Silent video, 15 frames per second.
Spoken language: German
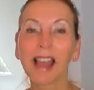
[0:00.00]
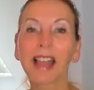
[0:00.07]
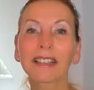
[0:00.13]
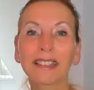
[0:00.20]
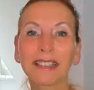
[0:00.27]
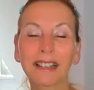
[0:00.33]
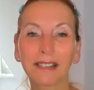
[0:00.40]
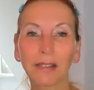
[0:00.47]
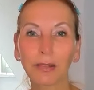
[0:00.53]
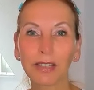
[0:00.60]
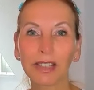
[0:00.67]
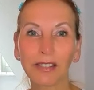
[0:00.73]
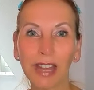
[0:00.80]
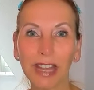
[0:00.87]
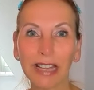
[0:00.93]
fragte das
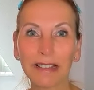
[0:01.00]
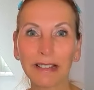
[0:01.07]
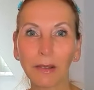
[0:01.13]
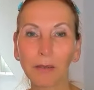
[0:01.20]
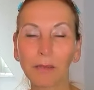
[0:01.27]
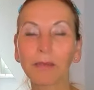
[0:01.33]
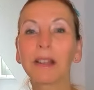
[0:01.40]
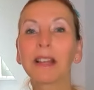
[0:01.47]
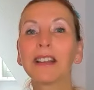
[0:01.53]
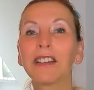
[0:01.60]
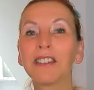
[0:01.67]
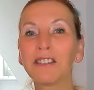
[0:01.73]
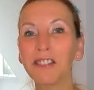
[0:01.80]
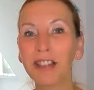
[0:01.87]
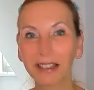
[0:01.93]
Universum,
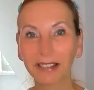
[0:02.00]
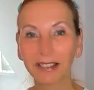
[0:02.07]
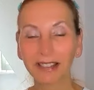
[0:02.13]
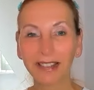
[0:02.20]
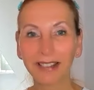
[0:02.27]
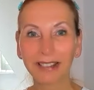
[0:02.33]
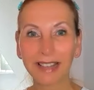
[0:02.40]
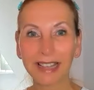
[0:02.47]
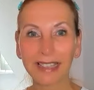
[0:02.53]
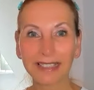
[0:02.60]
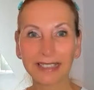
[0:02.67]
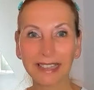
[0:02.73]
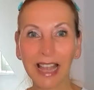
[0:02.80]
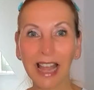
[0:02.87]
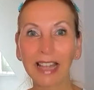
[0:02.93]
was ist
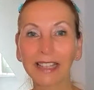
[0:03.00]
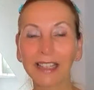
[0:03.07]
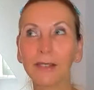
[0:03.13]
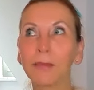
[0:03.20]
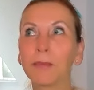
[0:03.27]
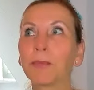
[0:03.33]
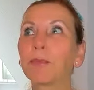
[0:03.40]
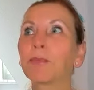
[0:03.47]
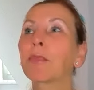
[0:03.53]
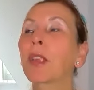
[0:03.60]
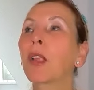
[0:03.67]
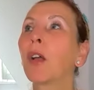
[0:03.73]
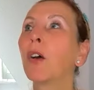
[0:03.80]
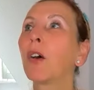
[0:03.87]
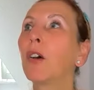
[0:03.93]
denn dran?
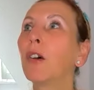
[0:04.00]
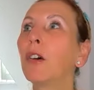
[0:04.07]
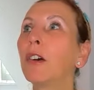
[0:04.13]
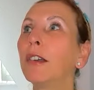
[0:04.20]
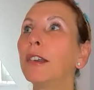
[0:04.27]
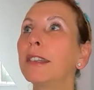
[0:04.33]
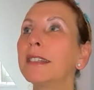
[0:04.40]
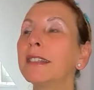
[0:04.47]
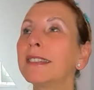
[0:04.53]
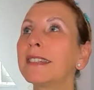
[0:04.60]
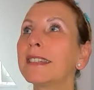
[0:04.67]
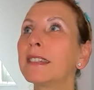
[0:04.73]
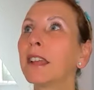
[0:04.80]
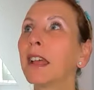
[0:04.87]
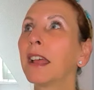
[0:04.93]

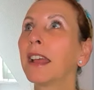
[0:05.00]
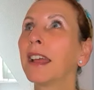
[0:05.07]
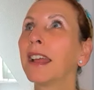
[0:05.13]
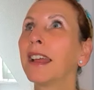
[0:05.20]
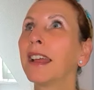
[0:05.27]
Und